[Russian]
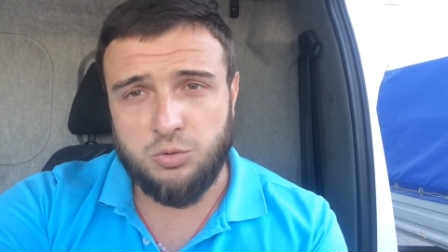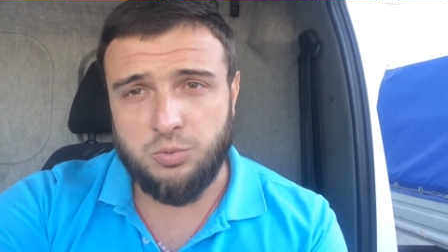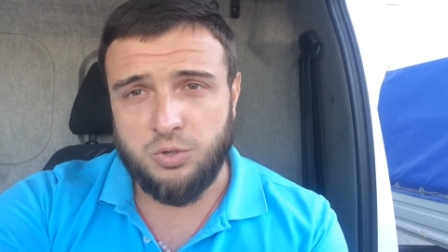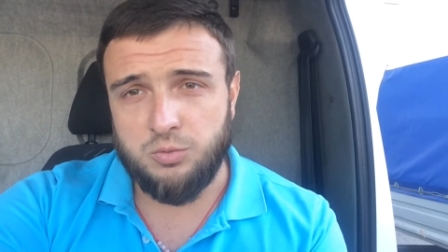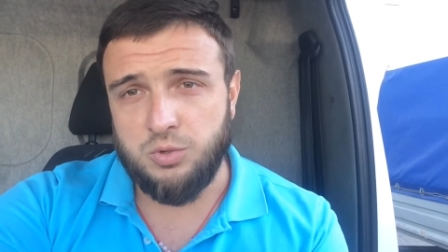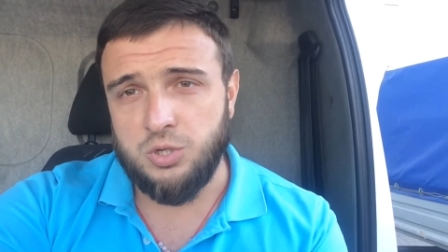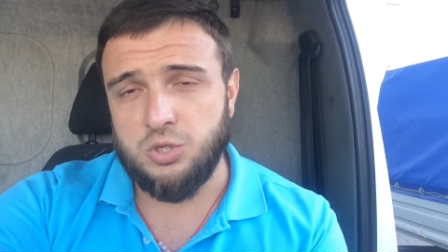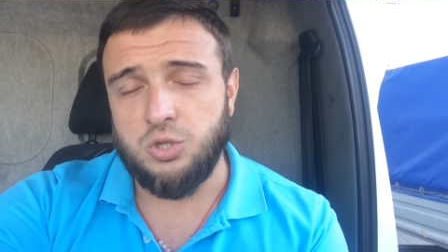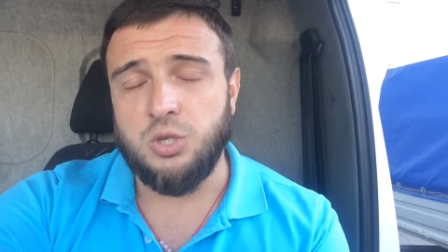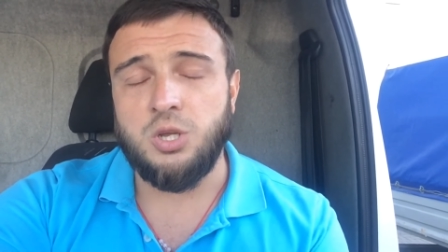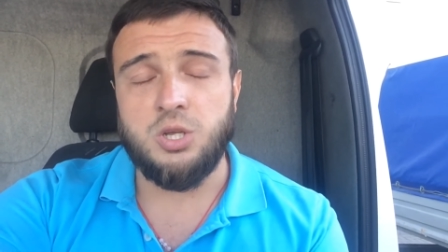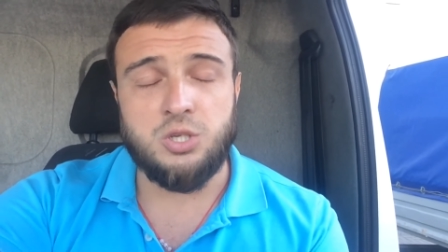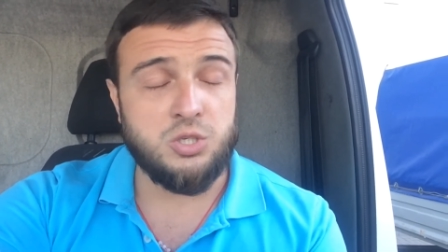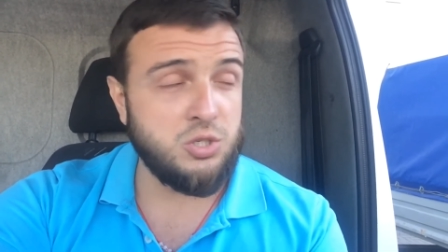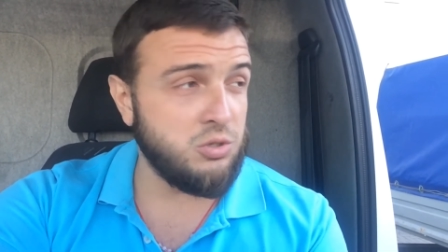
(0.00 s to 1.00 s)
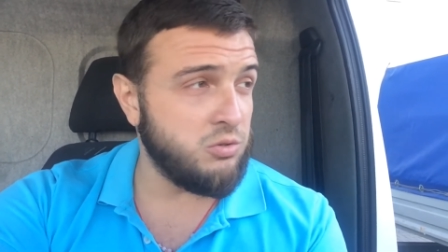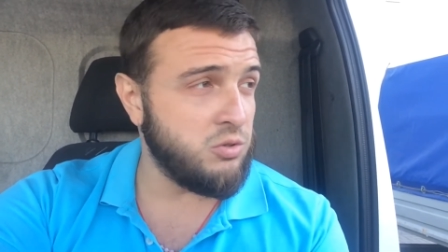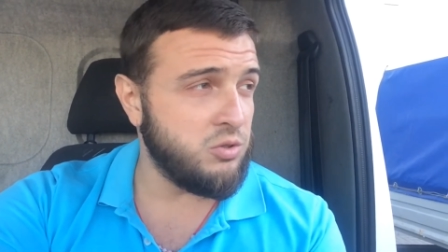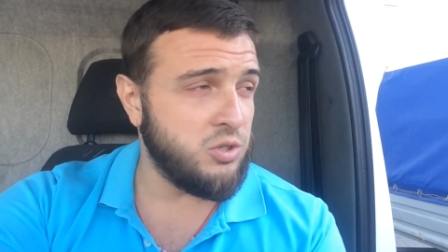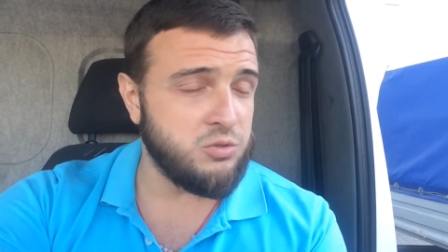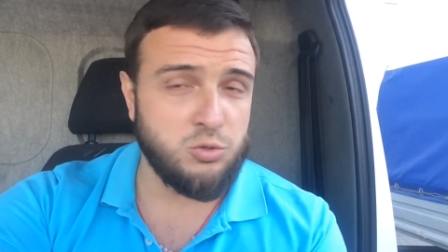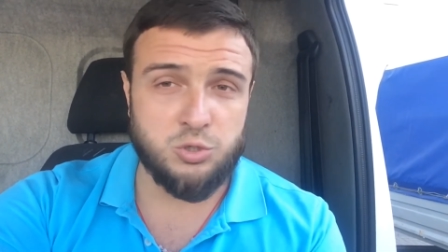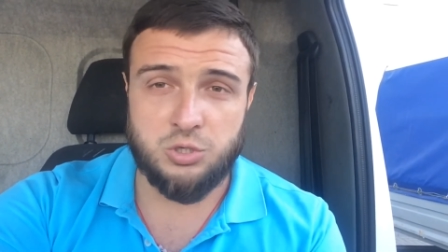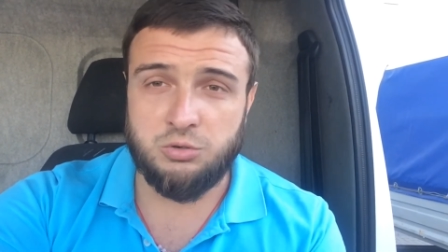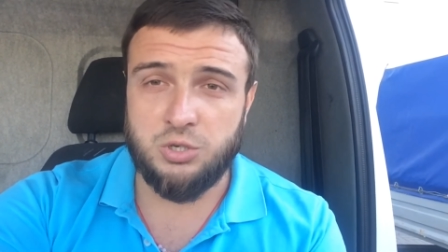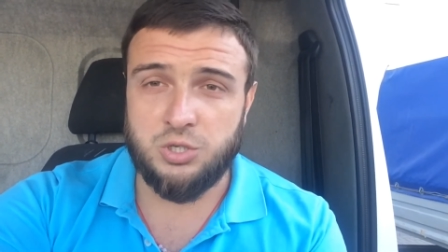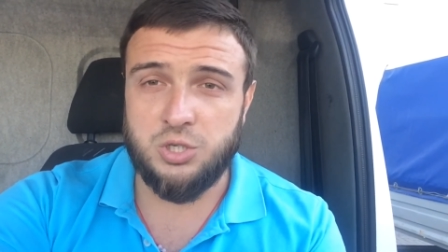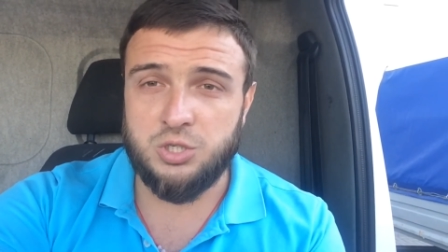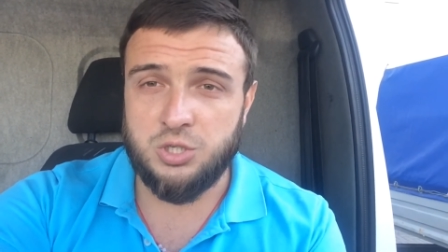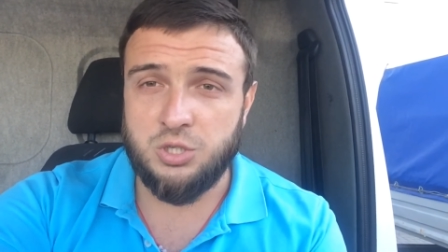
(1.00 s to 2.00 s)
не понимаешь, ты, конечно, на все
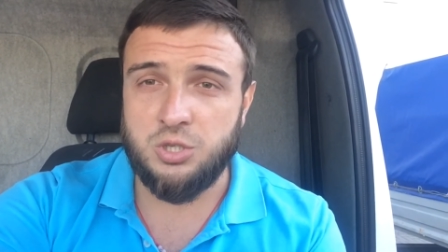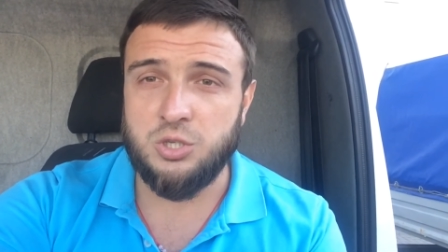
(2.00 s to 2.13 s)
согласишься,